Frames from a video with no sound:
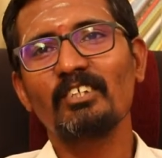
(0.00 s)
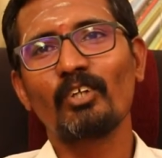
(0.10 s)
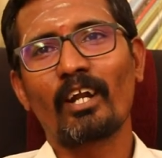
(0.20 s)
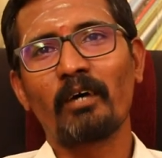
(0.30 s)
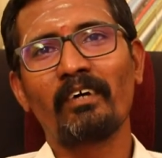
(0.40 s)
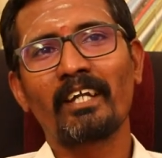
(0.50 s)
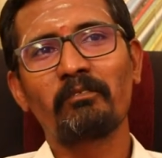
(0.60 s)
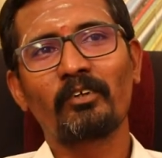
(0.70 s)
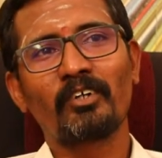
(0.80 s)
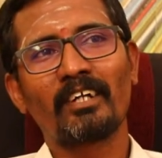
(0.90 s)
ஸோ நம்ம என்ன
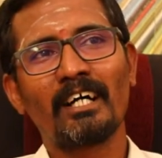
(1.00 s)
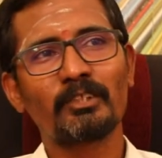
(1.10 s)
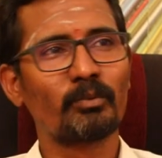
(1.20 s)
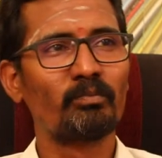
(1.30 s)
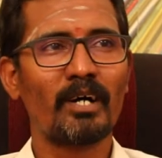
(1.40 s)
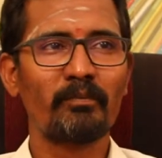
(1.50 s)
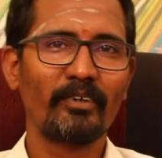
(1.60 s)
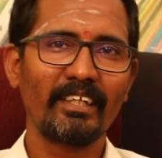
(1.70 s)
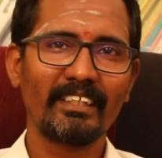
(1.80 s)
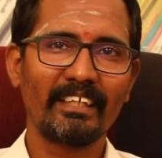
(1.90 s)
பண்ணுவோன்னா சும்மா
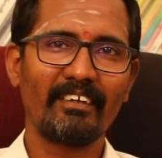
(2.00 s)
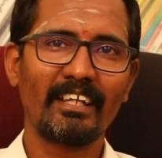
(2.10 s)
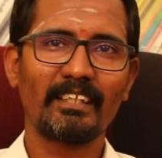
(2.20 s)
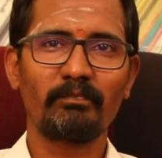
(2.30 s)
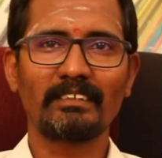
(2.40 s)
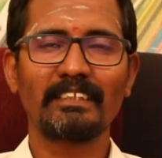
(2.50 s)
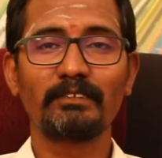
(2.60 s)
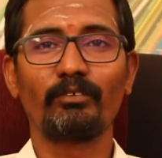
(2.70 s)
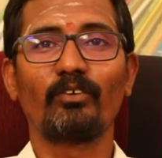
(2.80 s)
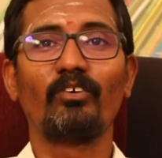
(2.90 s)
போய் தேவையில்லாத
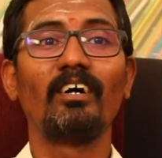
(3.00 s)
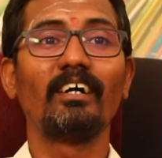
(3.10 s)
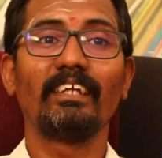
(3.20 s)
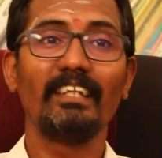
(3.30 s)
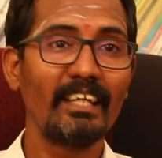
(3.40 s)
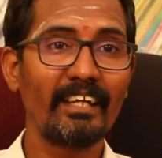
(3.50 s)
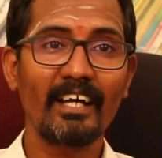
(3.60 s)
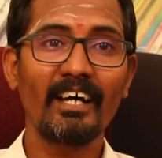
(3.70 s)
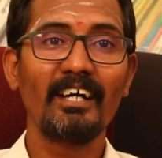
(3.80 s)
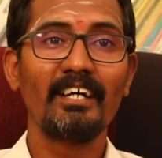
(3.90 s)
பர்ச்சேஸ் பண்ணுவோம் இல்லைன்னா